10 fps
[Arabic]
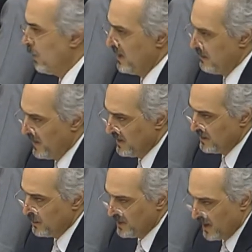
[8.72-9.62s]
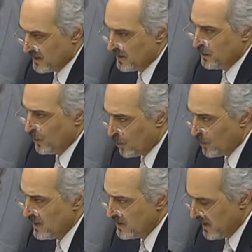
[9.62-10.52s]
وحماية وتعزيز
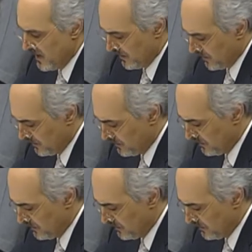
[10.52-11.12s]
حقوق الإنسان